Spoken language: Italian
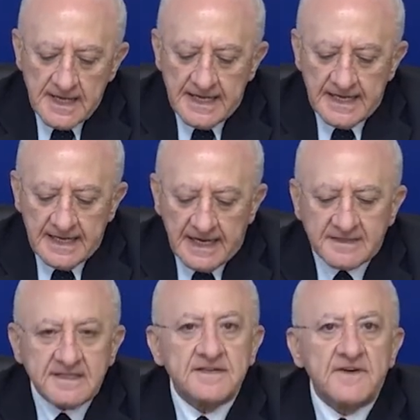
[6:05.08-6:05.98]
È
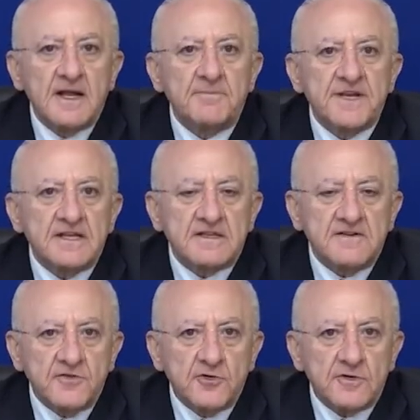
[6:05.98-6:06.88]
attiva la
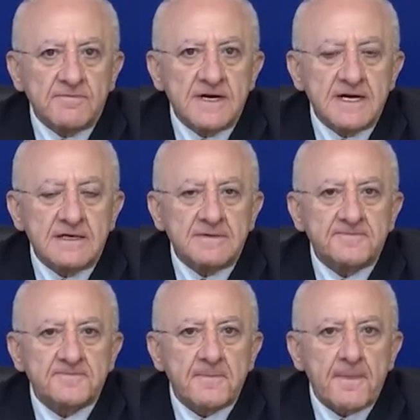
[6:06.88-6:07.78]

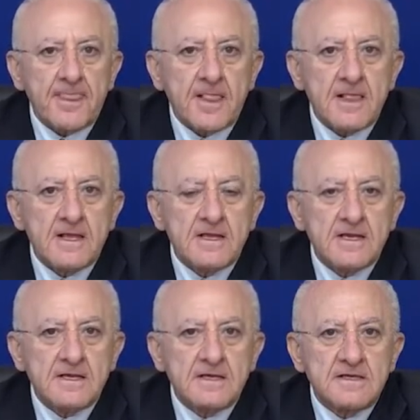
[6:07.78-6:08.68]
piattaforma
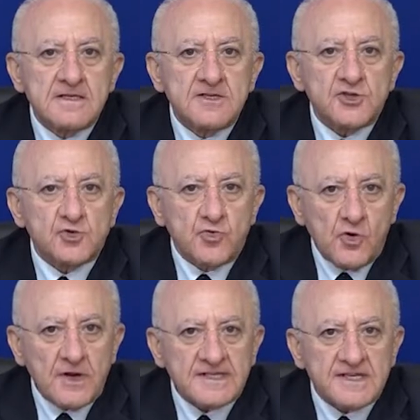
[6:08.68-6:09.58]

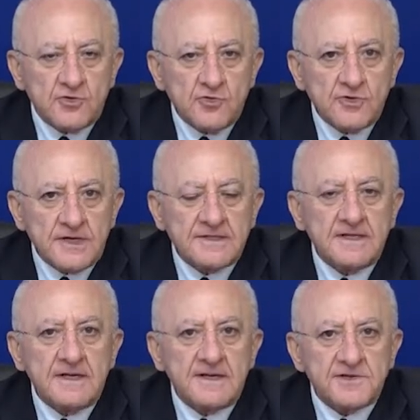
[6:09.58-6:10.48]
scuola sicura
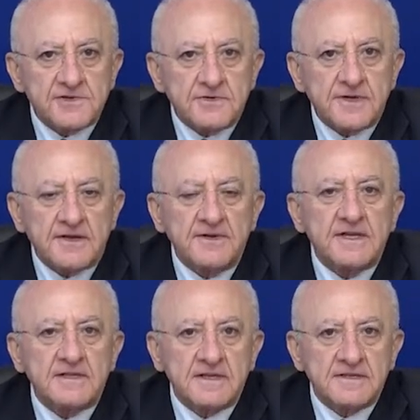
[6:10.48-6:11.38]
della regione,
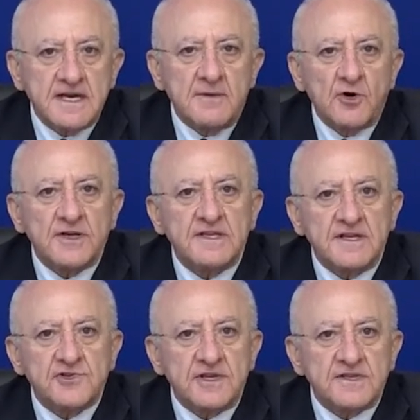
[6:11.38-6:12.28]
quindi attendiamo che i
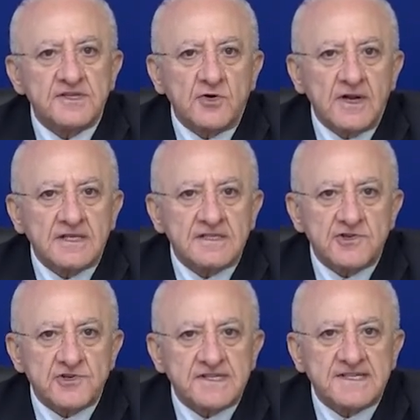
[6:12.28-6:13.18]
dirigenti
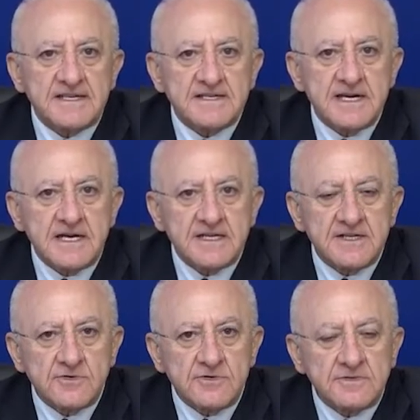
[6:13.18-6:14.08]
scolastici
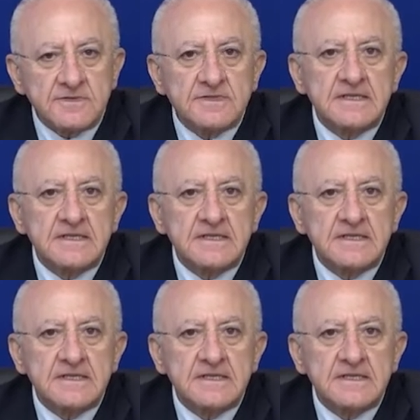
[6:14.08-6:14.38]
segnalino